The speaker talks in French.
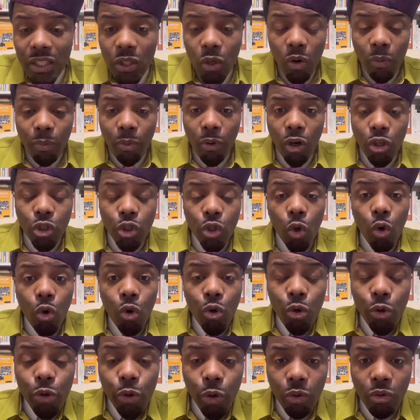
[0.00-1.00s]
reproche au
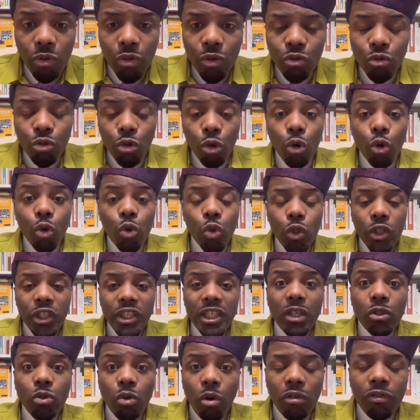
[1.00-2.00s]
lion de
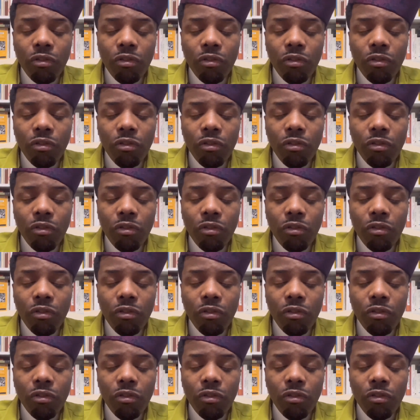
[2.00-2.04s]
rugir trop